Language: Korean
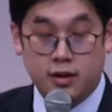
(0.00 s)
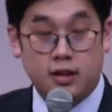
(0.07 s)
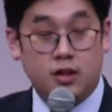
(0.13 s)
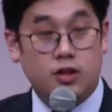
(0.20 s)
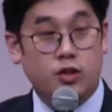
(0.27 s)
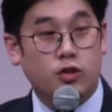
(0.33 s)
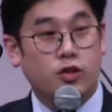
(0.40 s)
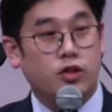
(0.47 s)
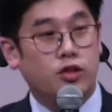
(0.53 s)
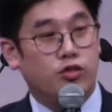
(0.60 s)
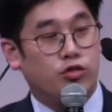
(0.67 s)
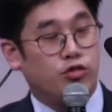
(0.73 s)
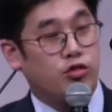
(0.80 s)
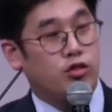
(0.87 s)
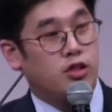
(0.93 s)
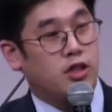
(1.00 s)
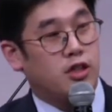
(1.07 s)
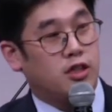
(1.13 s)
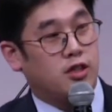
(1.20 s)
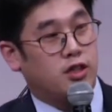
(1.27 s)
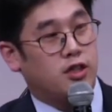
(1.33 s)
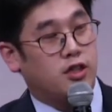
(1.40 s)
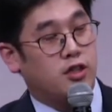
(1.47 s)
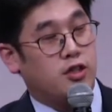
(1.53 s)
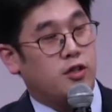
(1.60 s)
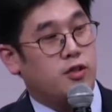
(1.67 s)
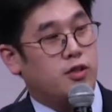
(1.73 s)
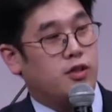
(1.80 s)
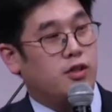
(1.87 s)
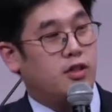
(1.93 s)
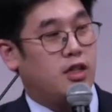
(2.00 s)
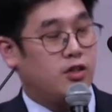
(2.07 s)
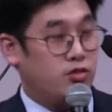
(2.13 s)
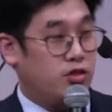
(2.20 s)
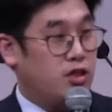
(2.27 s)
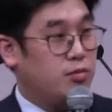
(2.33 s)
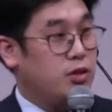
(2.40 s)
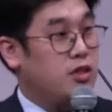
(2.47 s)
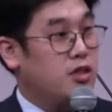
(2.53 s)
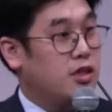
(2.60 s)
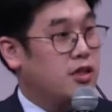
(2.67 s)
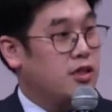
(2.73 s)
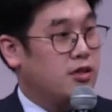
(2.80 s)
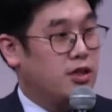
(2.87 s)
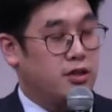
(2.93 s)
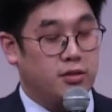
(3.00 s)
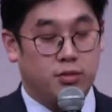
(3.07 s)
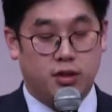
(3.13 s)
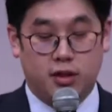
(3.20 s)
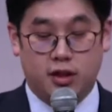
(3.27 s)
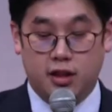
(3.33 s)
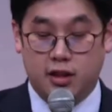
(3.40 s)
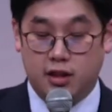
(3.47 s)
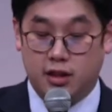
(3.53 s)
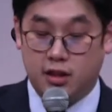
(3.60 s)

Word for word: 이 청년이 누구를 찾아왔죠? 예수님을 찾아왔습니다.